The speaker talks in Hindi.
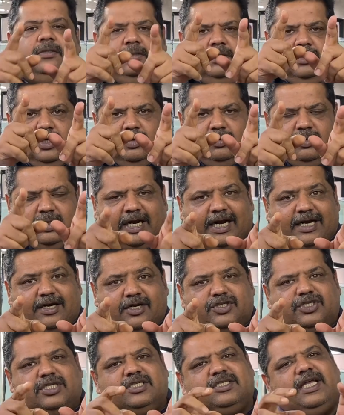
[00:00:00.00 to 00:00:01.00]
नाउ
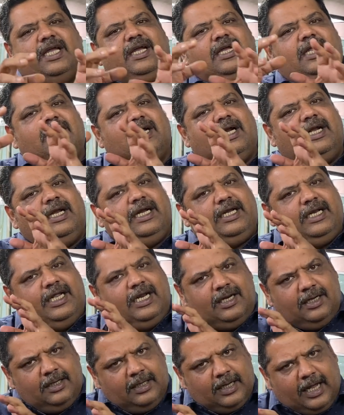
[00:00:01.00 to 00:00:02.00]
नाइट्रोजन साइकिल का
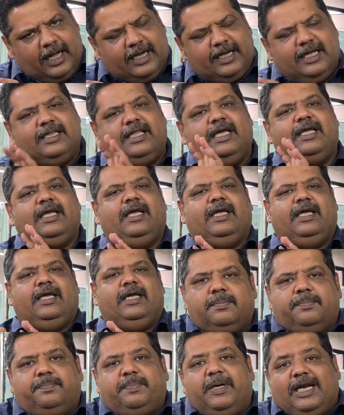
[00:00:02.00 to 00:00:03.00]
डिटेल आगे देखेंगे
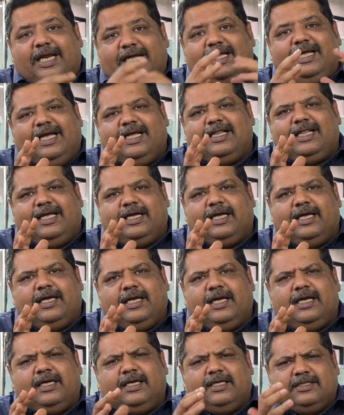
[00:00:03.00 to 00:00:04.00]
पहले ये
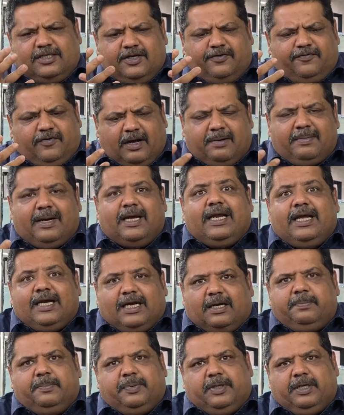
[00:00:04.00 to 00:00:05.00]
देखेंगे कि सिर्फ हमारे
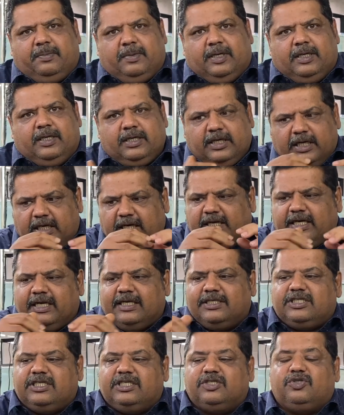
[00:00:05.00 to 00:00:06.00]
कंपनी में किन किन
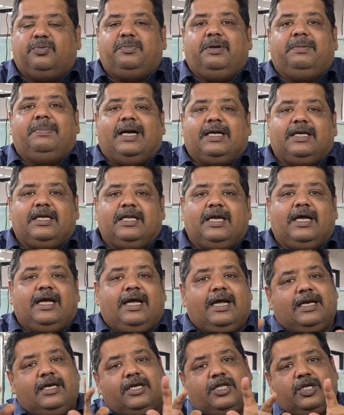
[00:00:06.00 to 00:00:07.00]
चीजों में बैक्टीरिया
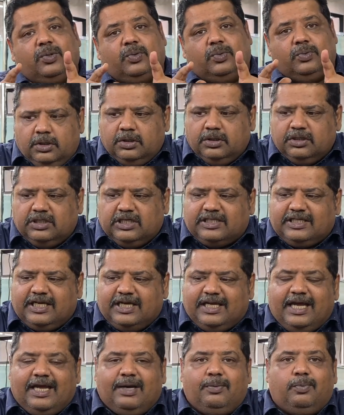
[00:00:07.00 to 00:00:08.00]
है एंड क्यों जैसे
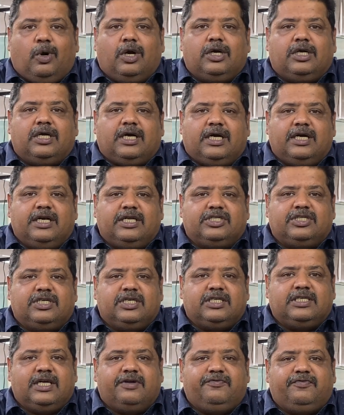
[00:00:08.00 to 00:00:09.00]
ये वाटर
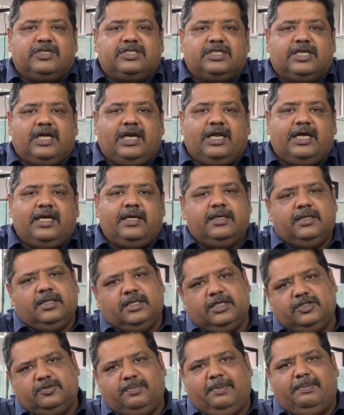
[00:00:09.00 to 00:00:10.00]
कंडीशनर्स है फिश के लिए
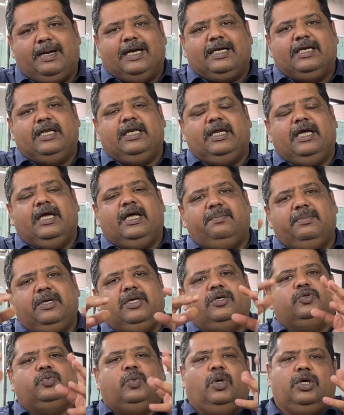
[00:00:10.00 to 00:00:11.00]
इसमें बैक्टीरिया है
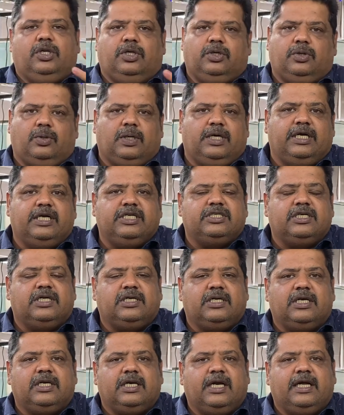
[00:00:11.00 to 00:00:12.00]
बिकॉज वाटर को कंडीशन
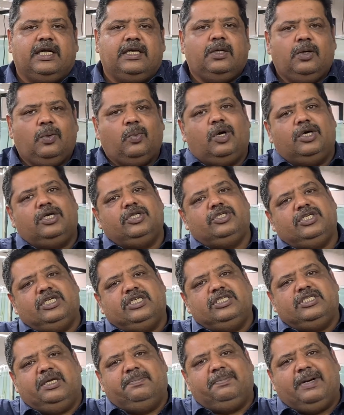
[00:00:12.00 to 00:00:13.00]
करना है वाटर
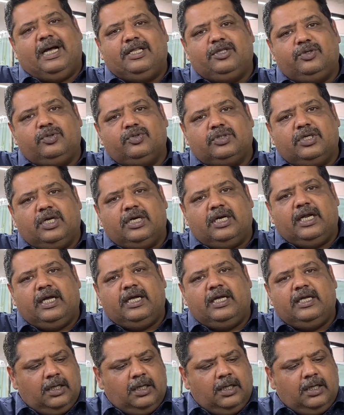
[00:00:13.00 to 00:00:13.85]
चेंज के बाद यूज करना है